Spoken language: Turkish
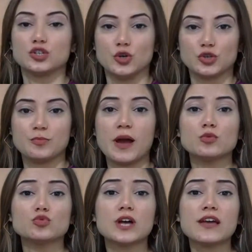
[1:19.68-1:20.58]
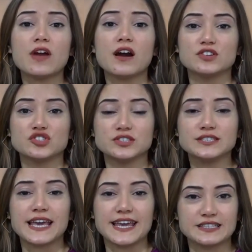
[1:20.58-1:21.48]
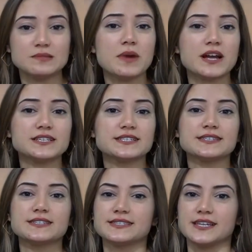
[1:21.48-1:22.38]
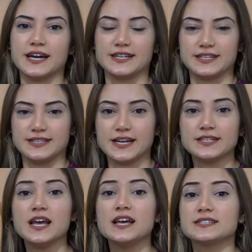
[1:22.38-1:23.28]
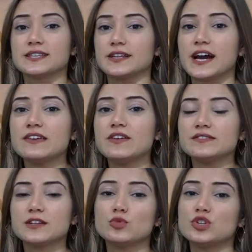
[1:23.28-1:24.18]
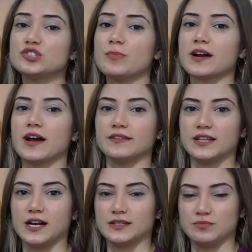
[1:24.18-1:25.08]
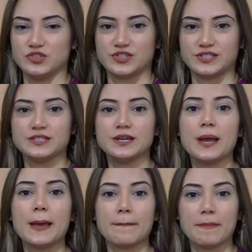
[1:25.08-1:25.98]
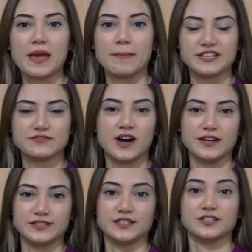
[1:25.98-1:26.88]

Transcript: Gökmen Uzay ve Havacılık Eğitim Merkezi'ni ziyaret eden Sanayi ve Teknoloji Bakan Yardımcısı Mehmet Fatih